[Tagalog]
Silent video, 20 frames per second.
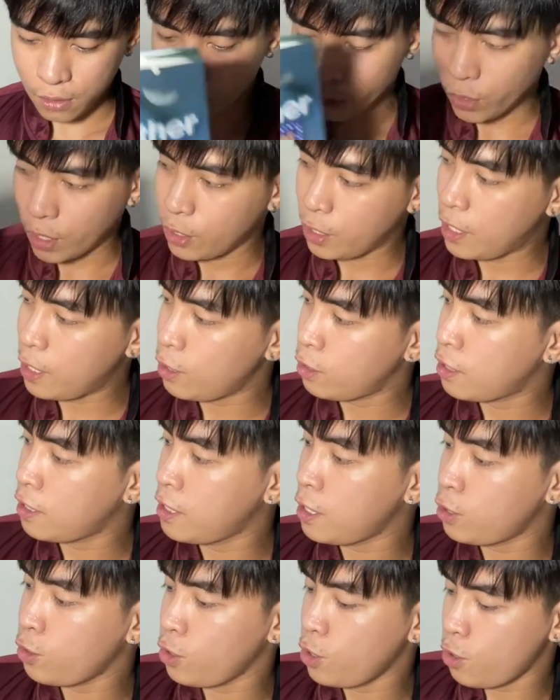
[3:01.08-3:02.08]

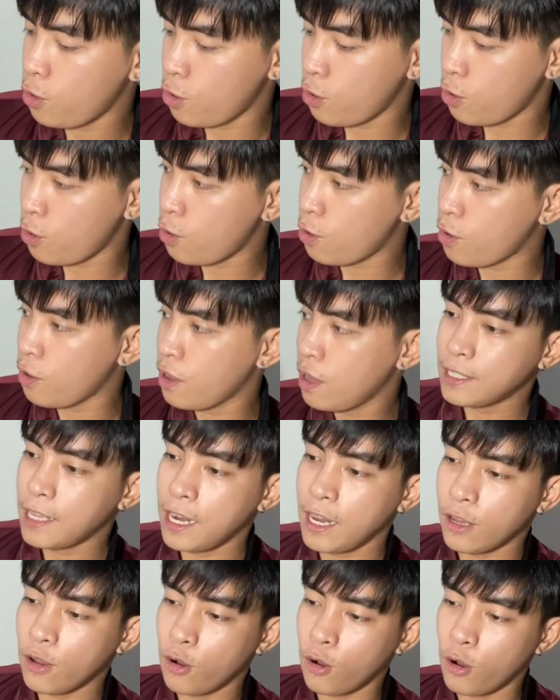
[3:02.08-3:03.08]
Nandito yung sa
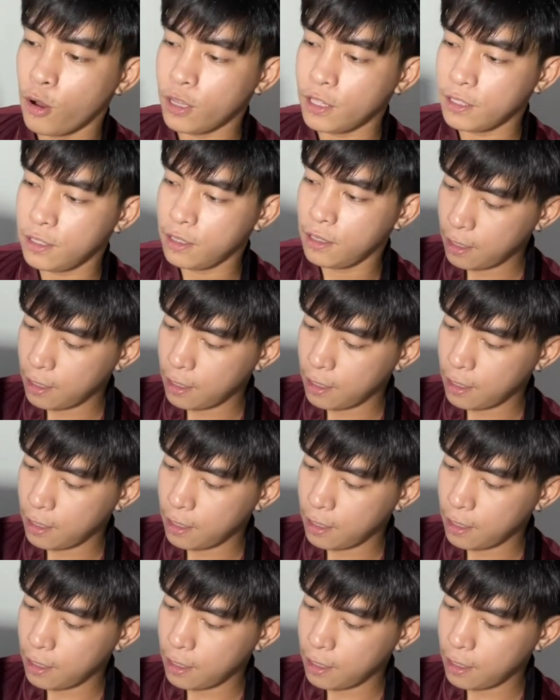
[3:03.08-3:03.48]
likod,